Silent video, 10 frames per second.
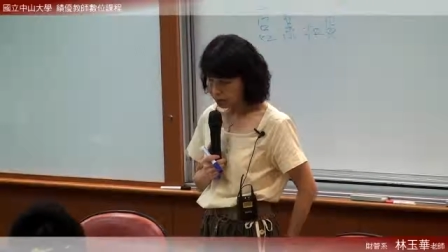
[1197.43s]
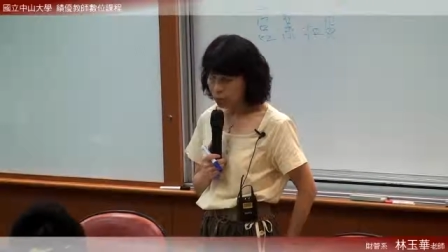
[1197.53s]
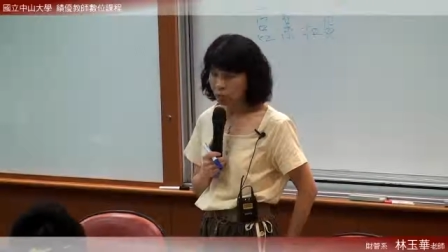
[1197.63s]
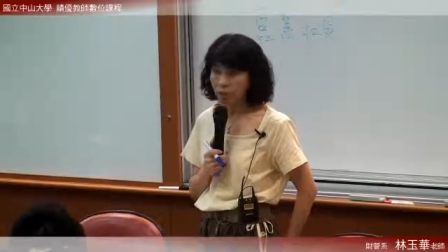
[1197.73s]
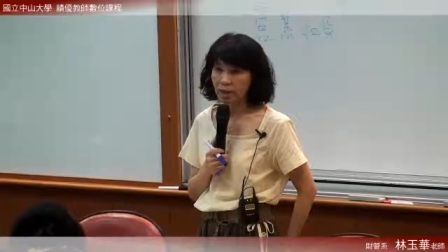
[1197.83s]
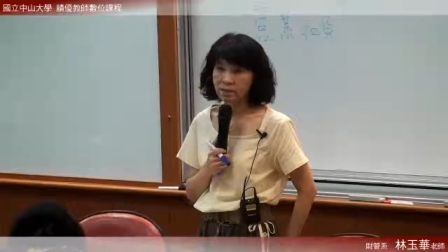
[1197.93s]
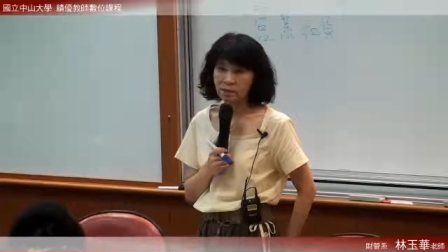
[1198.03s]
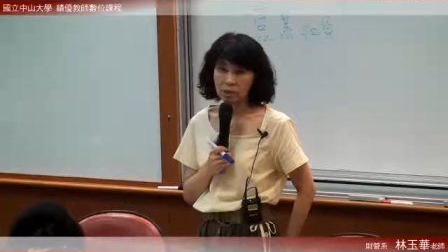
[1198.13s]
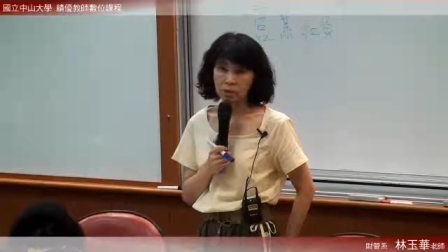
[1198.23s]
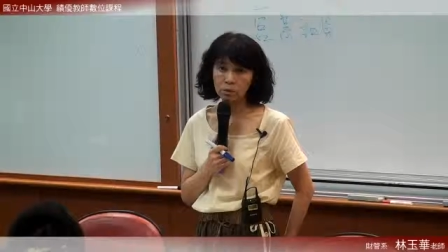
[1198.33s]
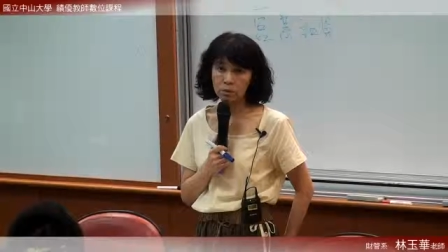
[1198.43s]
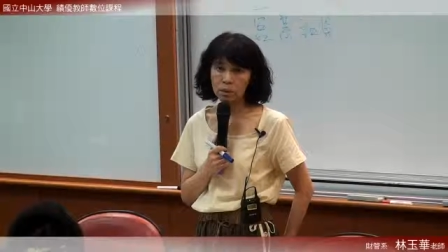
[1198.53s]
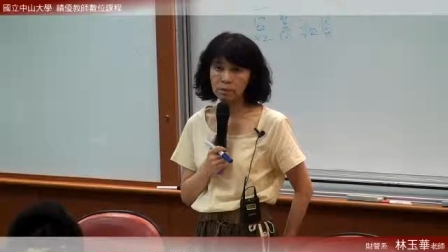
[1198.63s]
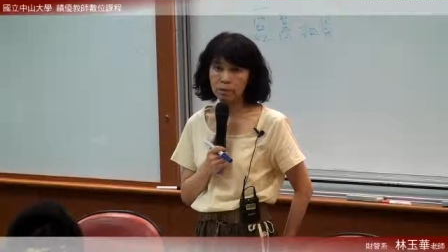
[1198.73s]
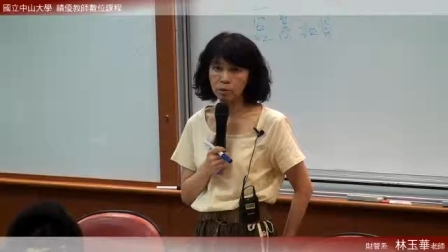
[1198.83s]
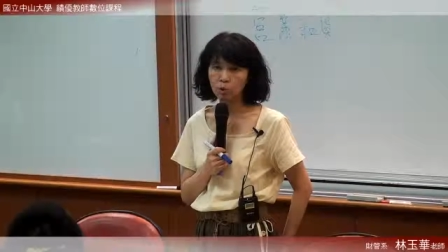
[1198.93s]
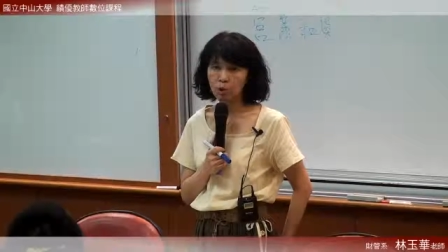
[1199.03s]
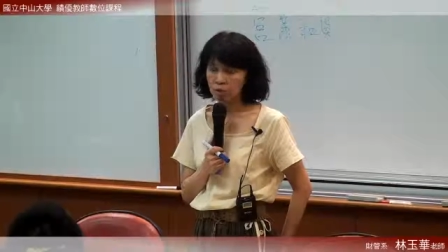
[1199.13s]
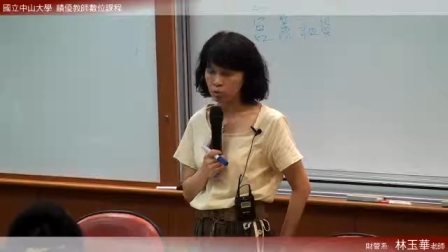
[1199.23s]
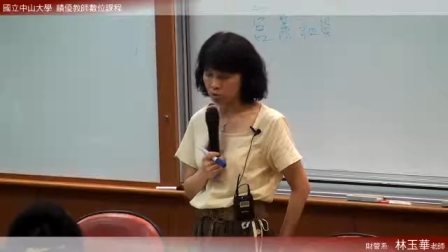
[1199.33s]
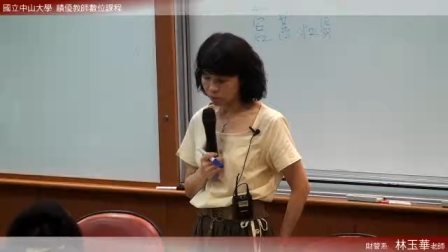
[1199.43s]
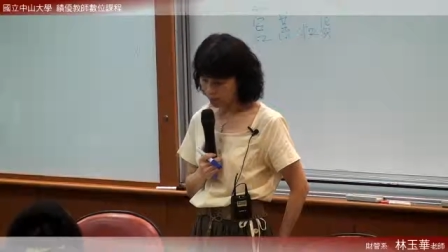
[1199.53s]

个，因为我未来讲资资本租赁的时候，